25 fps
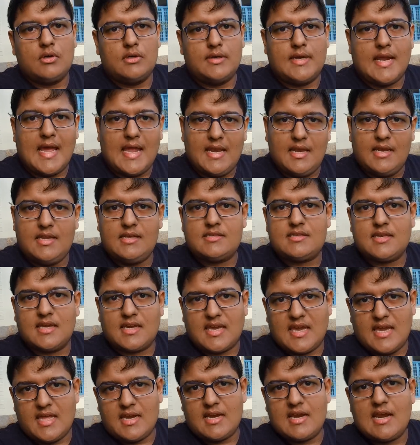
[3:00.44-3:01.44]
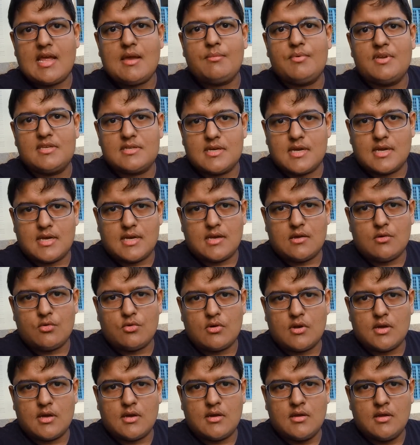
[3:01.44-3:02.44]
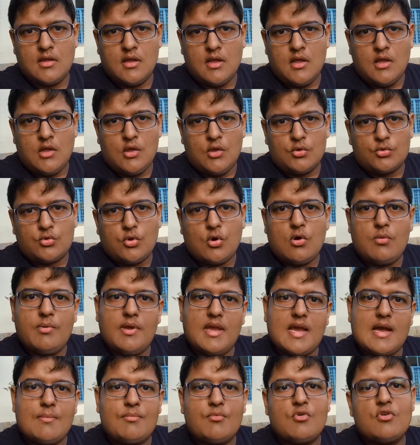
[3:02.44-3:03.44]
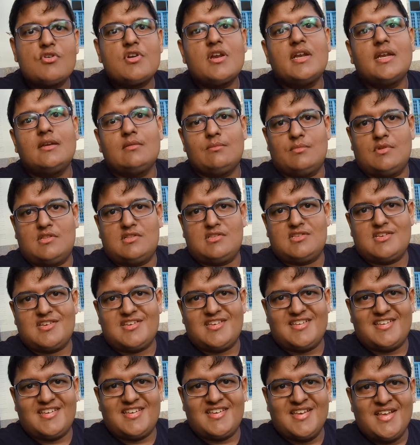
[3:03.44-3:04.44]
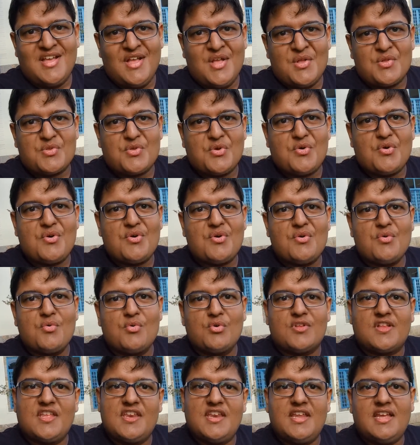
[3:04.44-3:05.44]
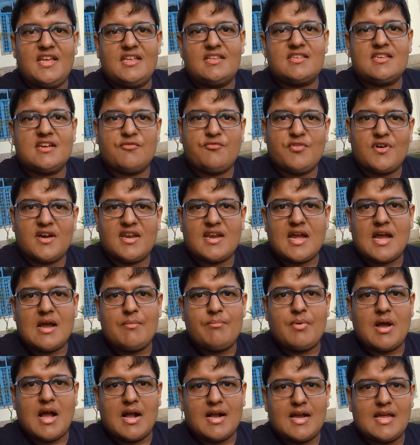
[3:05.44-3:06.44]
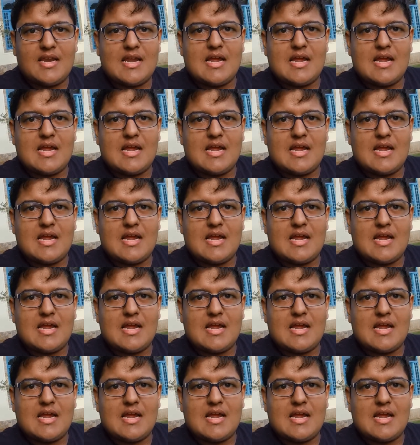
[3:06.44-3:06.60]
दिल्ली से केरला भी जाना होगा तो भी आपको ट्रेन मिल जाएगी तो उतनी सफ़र आप अगर